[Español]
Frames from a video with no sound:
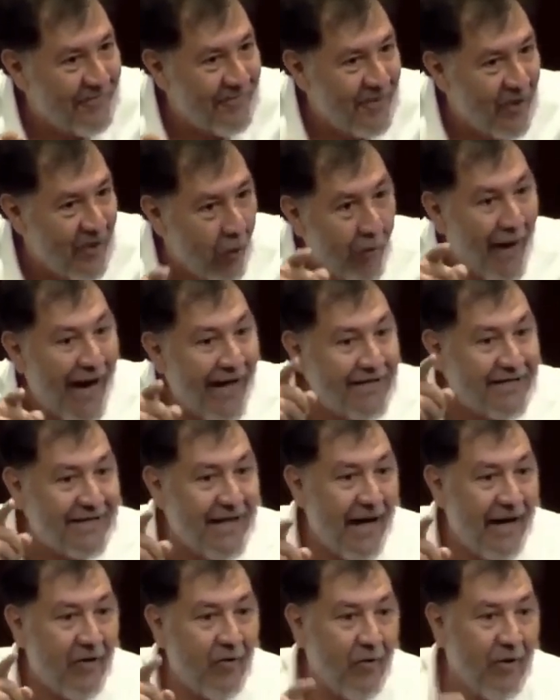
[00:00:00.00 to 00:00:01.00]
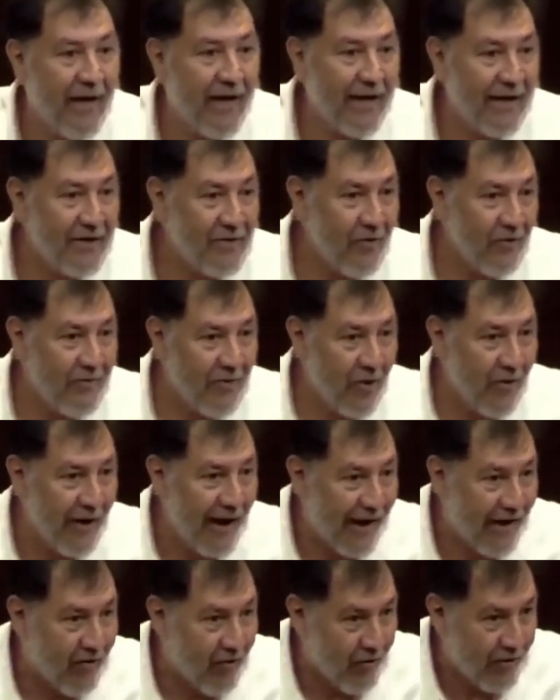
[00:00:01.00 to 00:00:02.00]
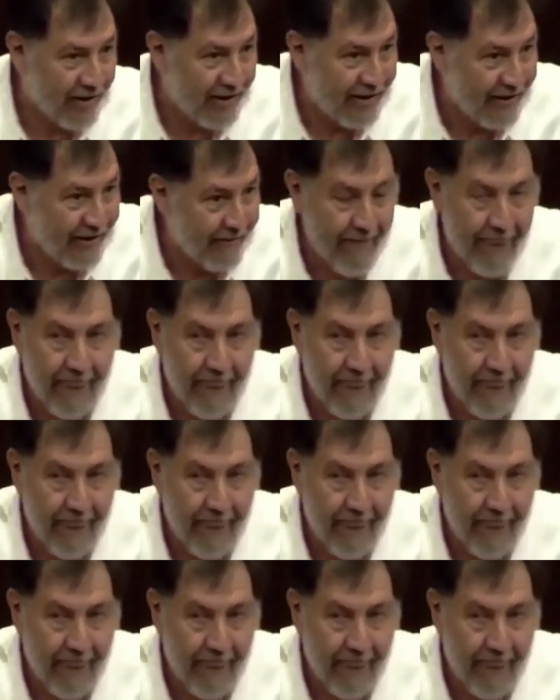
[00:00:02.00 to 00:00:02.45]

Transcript: no basta lo que resolvió la Corte.